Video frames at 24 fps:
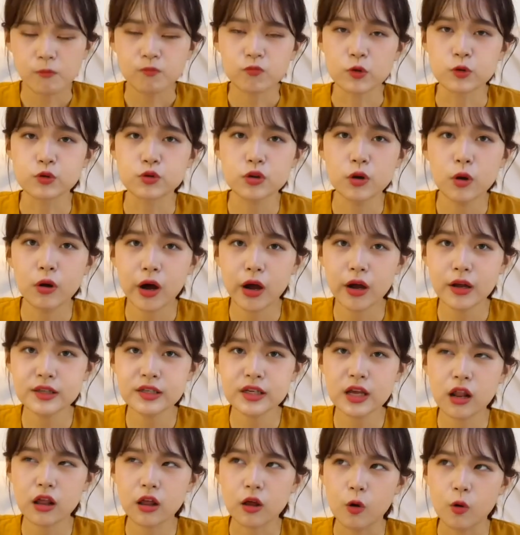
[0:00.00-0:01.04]
我觉得花椰
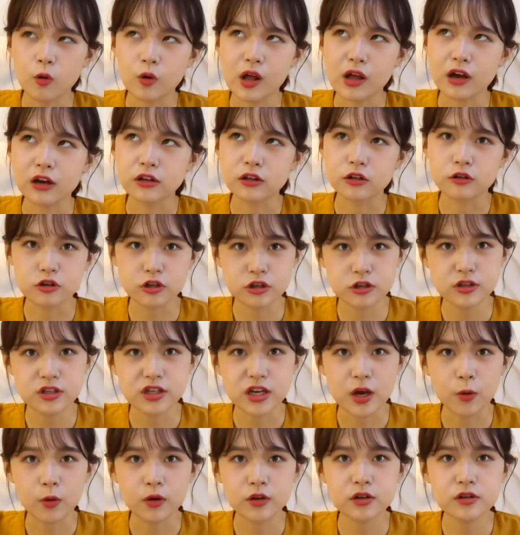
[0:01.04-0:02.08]
菜的口感可能吃起
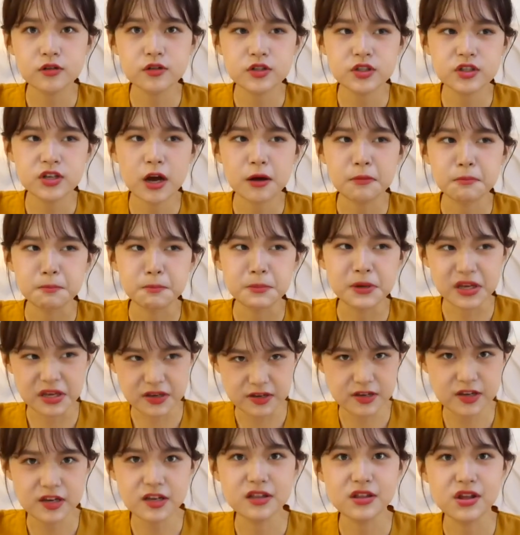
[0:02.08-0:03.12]
来会更像米
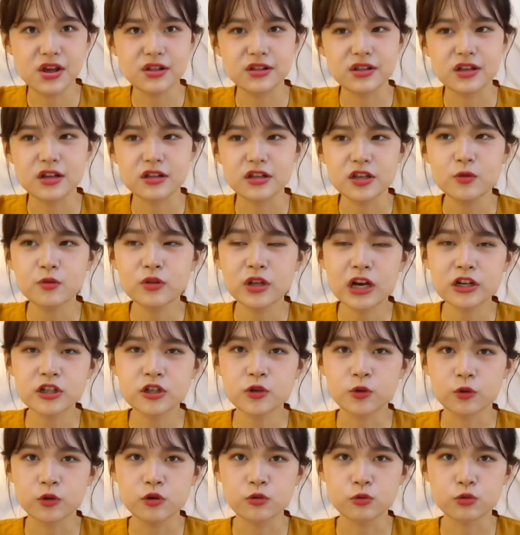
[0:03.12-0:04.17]
一点点，因为它是
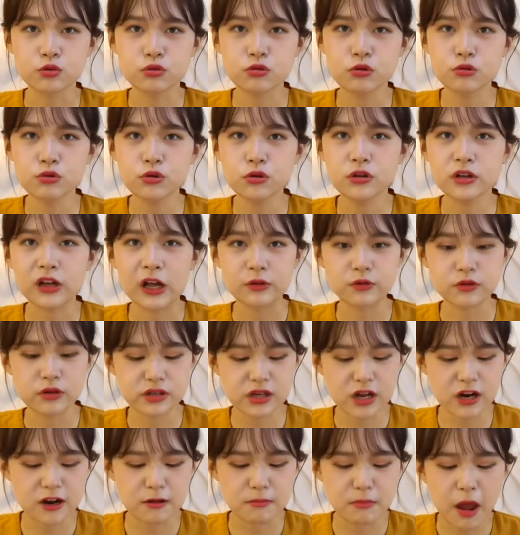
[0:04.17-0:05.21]
有那种脆脆的感觉
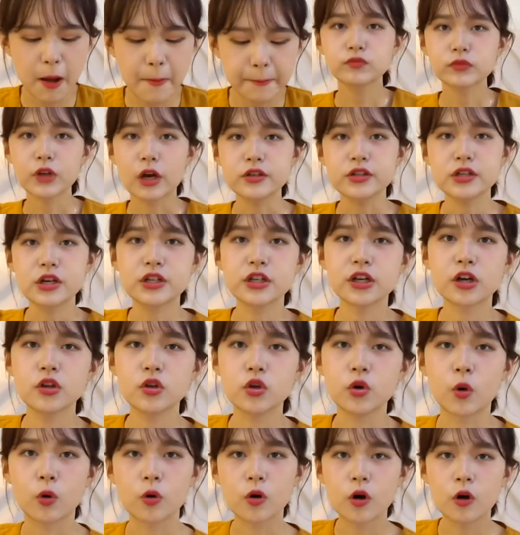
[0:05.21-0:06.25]
在里面。而且这个
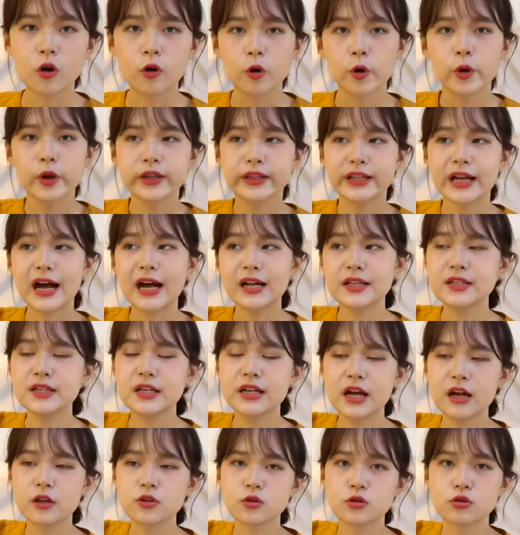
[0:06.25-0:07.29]
牛肉大家尽
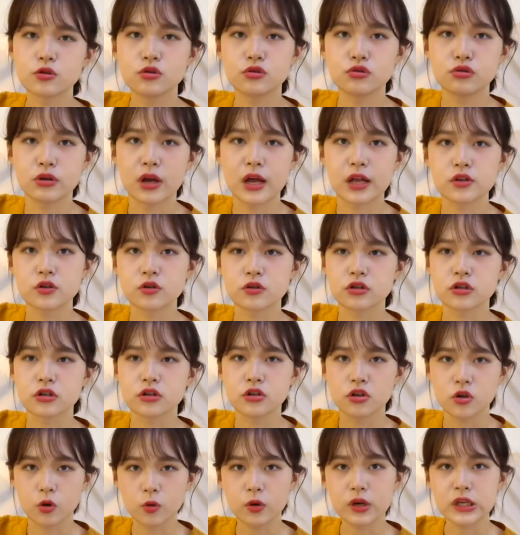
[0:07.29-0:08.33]
量就是选就是
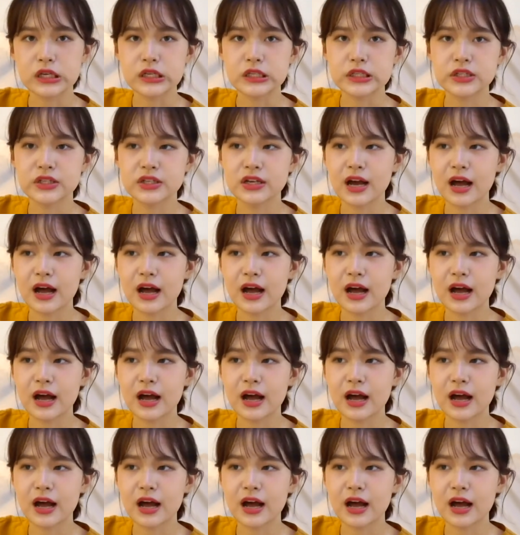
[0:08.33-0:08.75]
牛里脊